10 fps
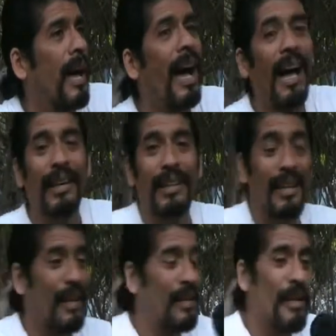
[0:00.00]
Ah,
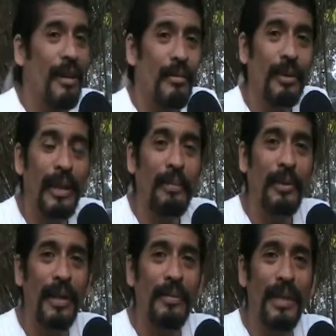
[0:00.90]
ya, ya. Voté
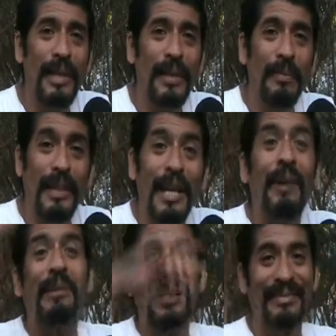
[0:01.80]
por el viejito
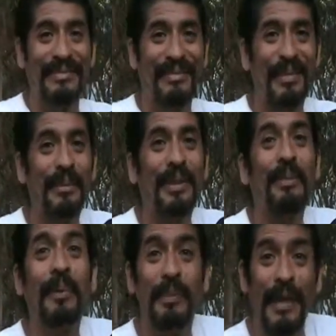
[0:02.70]
Paniagua.
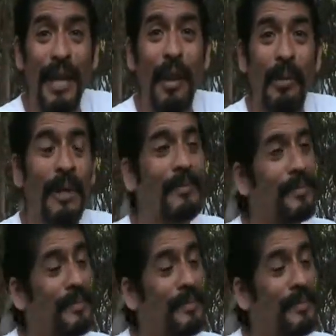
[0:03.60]
Voté por Paniagua.